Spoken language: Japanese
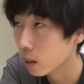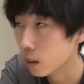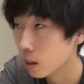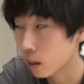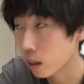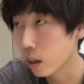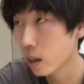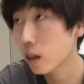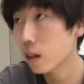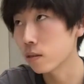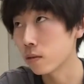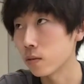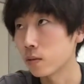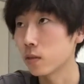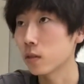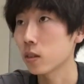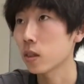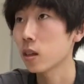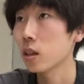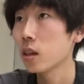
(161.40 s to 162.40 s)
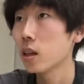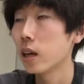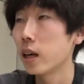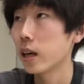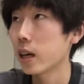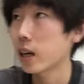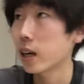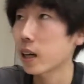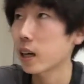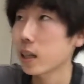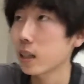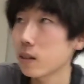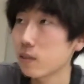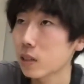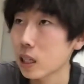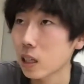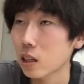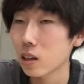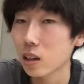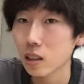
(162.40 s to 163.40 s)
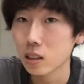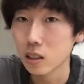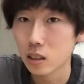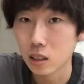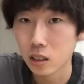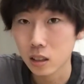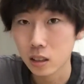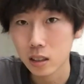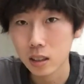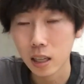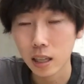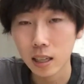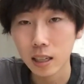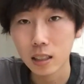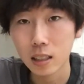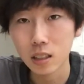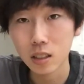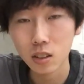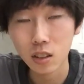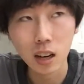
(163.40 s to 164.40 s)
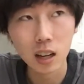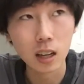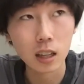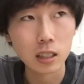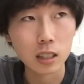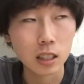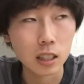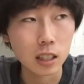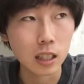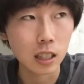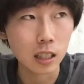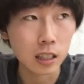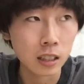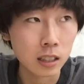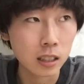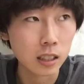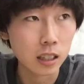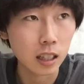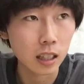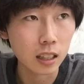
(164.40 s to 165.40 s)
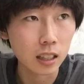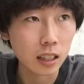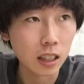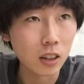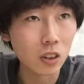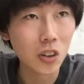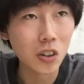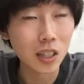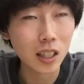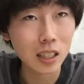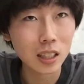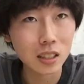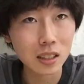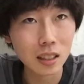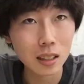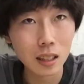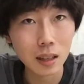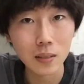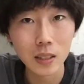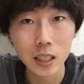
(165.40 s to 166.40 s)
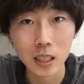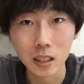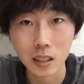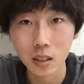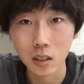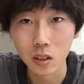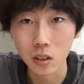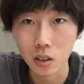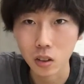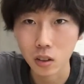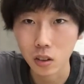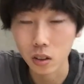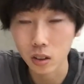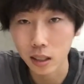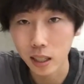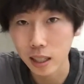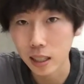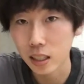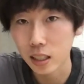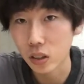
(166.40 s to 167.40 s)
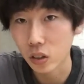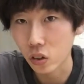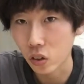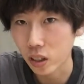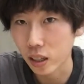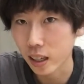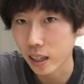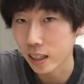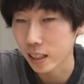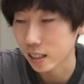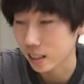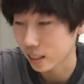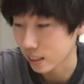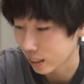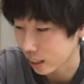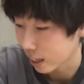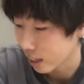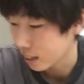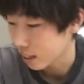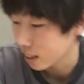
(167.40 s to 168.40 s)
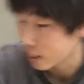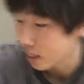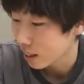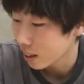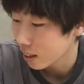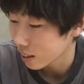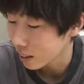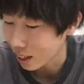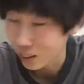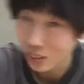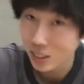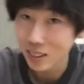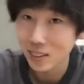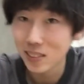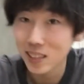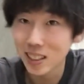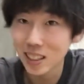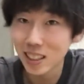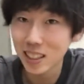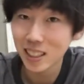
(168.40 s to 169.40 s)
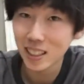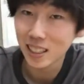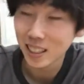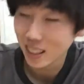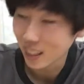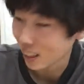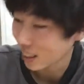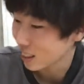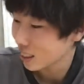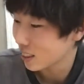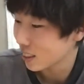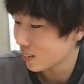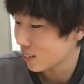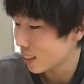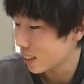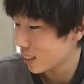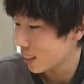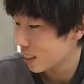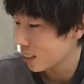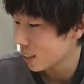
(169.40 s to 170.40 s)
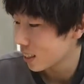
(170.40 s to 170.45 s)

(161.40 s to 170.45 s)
ね、うん、映画館で見たのは先月はアラジンだけでした。で、今月は多分この天気の子だけですね。楽しみ楽しみ。